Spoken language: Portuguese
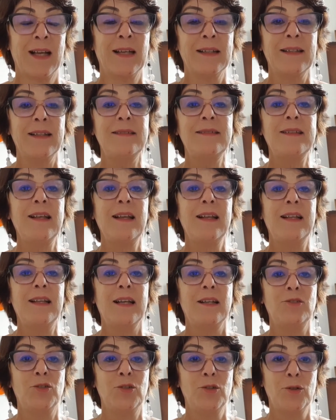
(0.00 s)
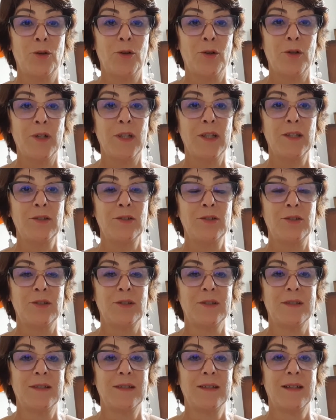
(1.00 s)
Que seria de
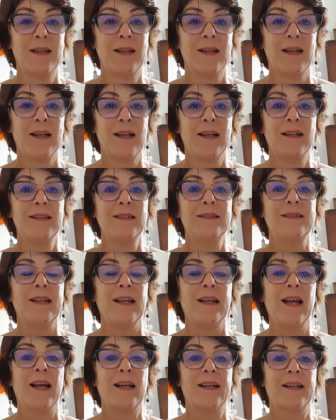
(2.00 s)
nós sem a